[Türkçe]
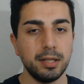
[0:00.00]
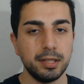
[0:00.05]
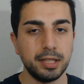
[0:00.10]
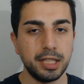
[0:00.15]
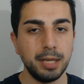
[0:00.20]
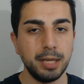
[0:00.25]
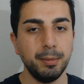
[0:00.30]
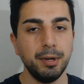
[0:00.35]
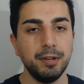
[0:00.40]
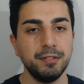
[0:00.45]

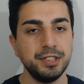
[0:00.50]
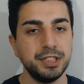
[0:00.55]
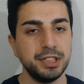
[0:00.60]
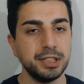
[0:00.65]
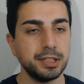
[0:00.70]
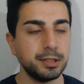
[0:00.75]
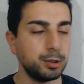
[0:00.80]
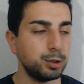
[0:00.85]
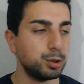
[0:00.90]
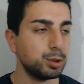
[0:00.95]
tema
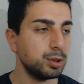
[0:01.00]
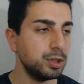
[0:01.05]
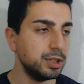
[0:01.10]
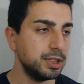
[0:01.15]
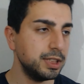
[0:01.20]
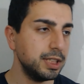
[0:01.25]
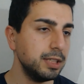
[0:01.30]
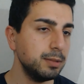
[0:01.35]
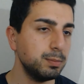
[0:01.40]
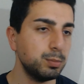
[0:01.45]
widget
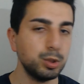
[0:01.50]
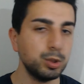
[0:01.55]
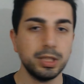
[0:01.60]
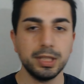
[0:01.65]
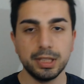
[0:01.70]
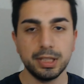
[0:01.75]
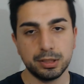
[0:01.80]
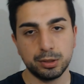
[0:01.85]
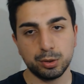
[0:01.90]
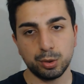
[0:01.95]
yükleyeceğiz. Bu da
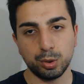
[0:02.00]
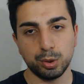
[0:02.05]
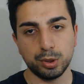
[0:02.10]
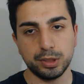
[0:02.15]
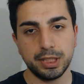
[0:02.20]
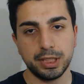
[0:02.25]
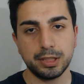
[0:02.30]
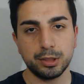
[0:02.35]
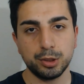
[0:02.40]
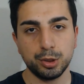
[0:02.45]
nasıl
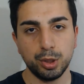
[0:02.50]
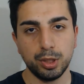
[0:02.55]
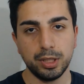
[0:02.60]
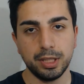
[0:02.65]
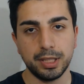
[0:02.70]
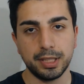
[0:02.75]
olacak? Şöyle ki